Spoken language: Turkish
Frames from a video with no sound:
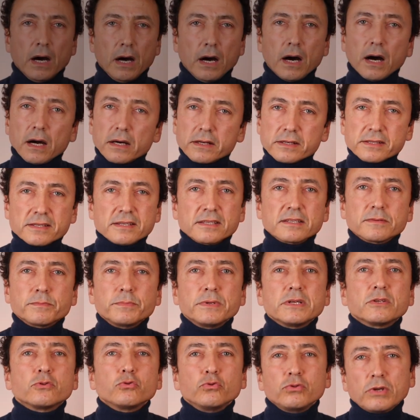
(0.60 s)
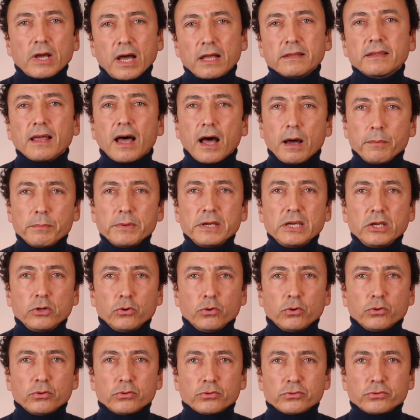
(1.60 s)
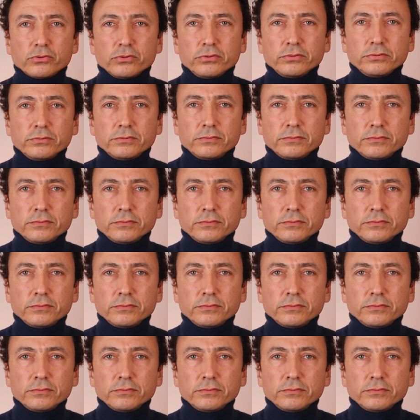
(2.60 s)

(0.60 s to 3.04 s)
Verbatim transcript: ağrısız bir dünya daha mı iyi olurdu?